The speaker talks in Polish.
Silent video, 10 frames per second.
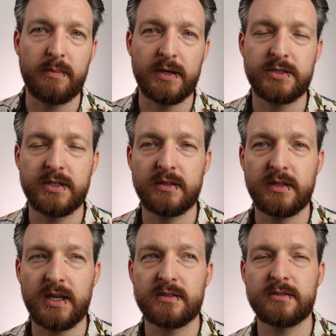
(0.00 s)
paście
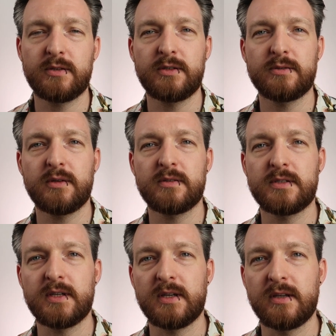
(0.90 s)

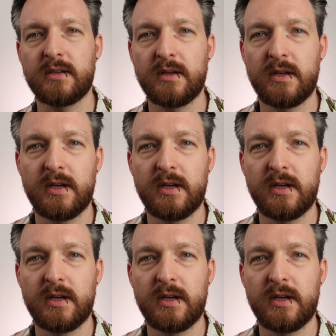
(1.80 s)
teksturyzującej,